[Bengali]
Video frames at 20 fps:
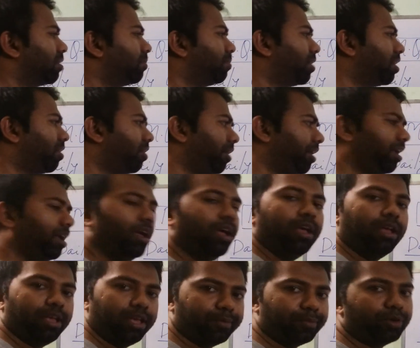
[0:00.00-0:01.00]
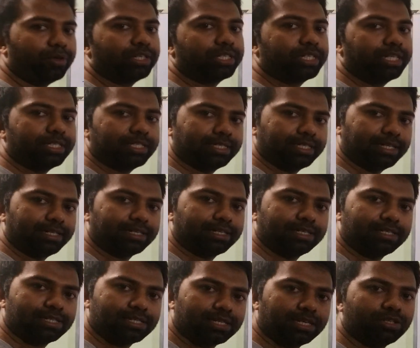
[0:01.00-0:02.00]
নাম্বার হয় এবং সেই
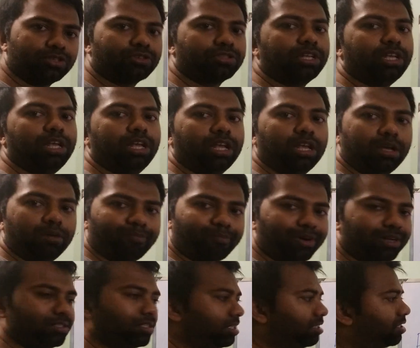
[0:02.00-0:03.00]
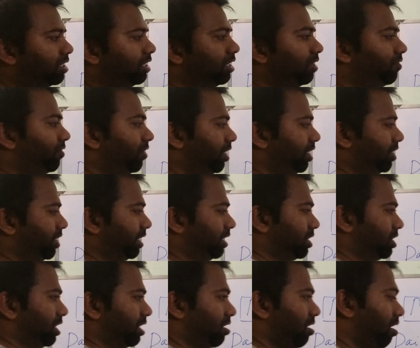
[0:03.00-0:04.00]
সেন্টেন্সটা যদি প্রেজেন্ট ইনডিফিনিট
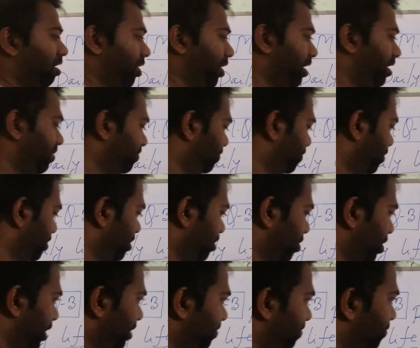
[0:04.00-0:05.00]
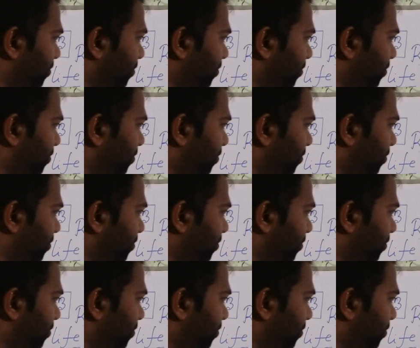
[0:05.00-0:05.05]
টেন্সের হয় ওকে